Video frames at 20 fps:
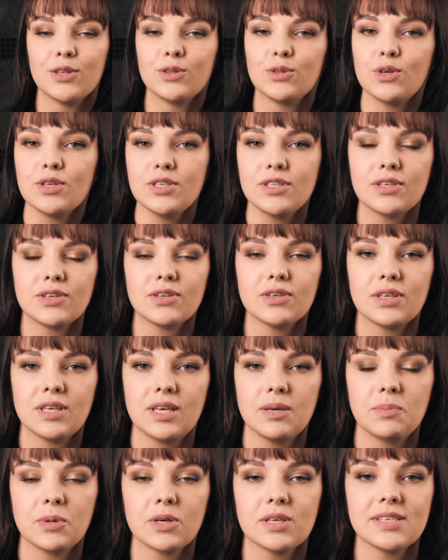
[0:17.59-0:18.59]
nuestro
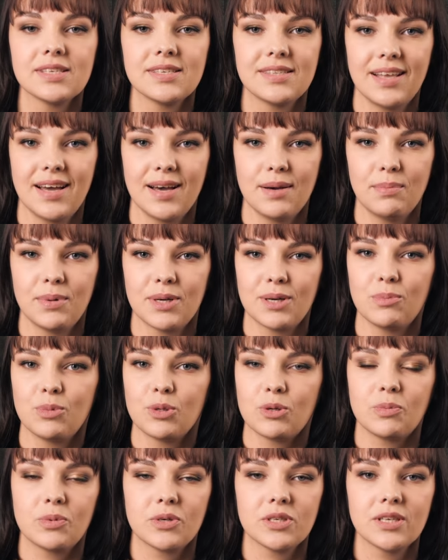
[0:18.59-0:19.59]
equipo está para
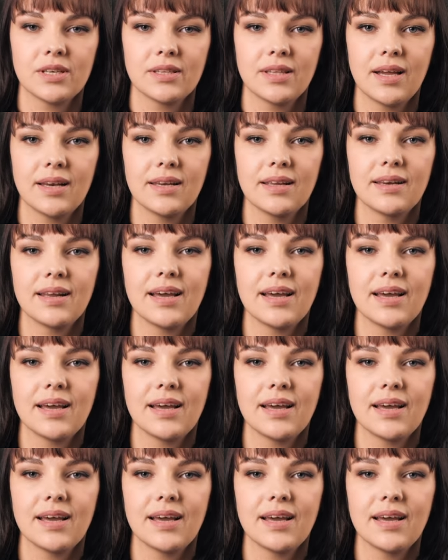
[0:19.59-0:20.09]
proporcionarle